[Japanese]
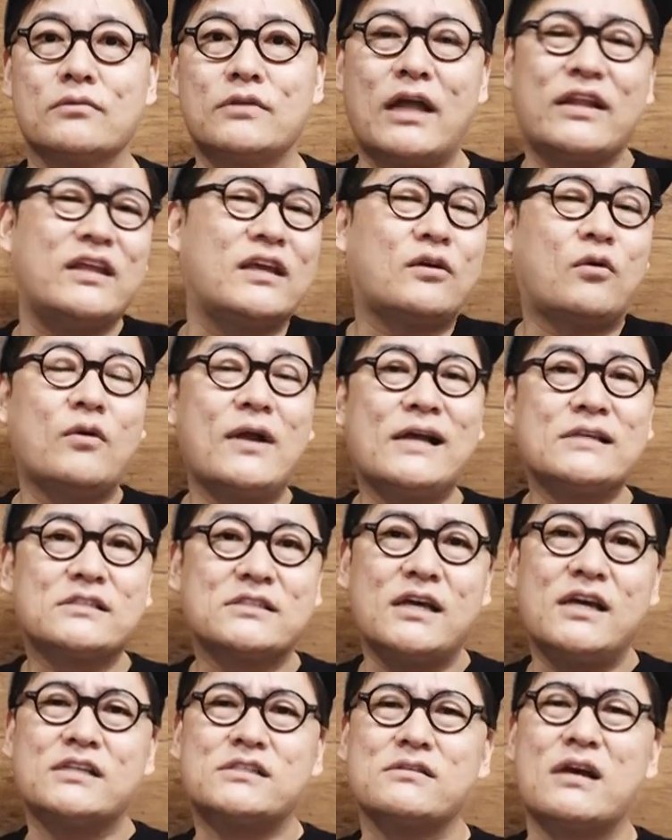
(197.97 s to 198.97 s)
だから
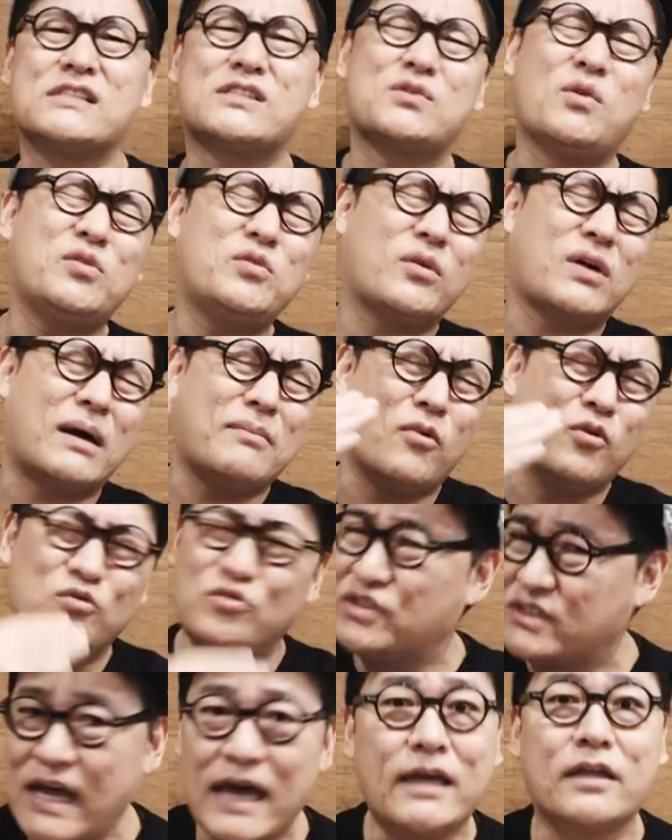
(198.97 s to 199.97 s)
ニコラス・ケイジはそういうのがもう
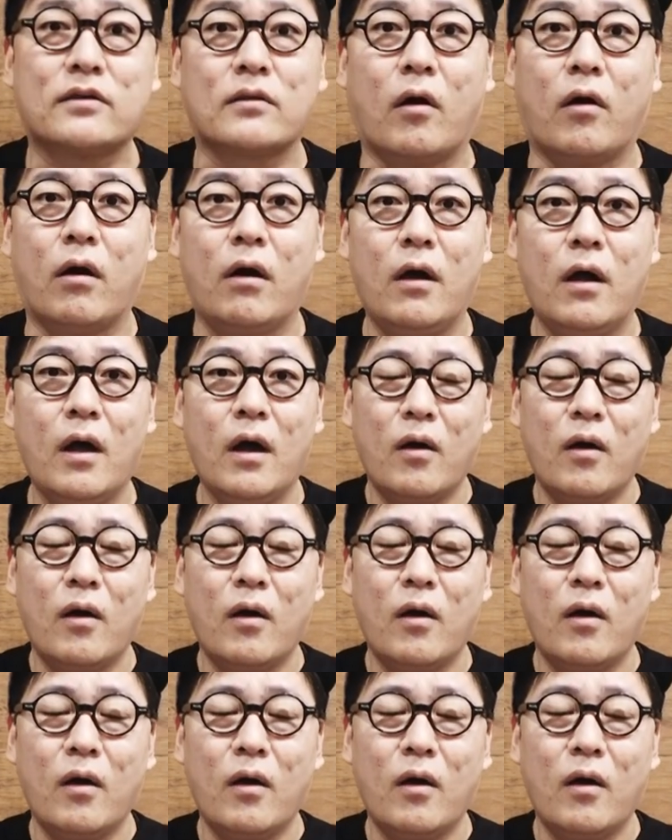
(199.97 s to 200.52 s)
うざいと。